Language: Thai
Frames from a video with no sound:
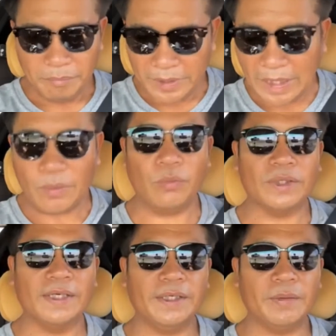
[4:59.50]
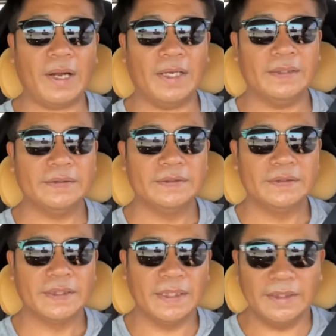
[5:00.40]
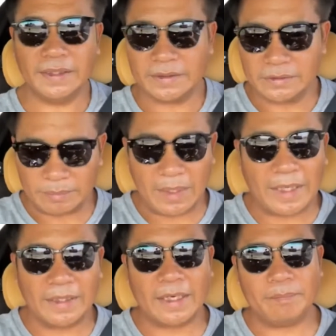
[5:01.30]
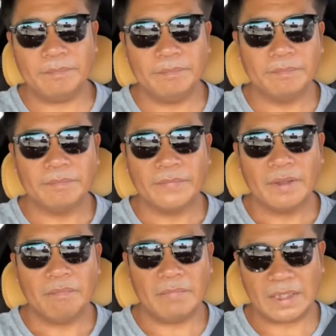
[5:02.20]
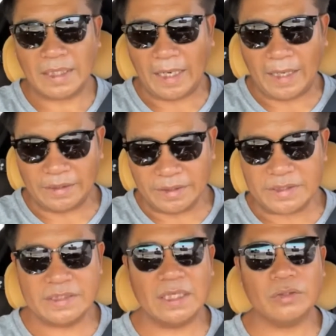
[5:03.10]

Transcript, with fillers: มีการโอนเงินดีกว่า เงินนี่สำคัญนะครับ มันอาจจะติดเชื้